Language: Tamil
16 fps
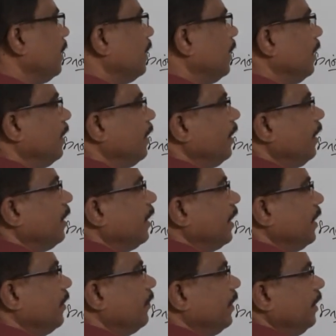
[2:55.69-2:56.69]
கன்றை
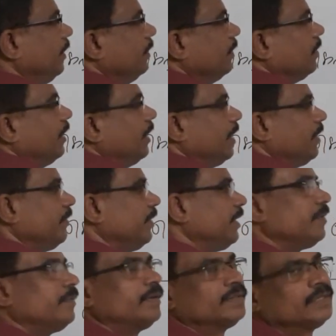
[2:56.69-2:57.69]
கட்டிவை
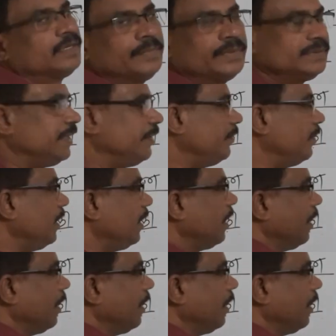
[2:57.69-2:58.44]
கட்டிவைங்கிற வார்த்தை நமக்கு தேவையில்லை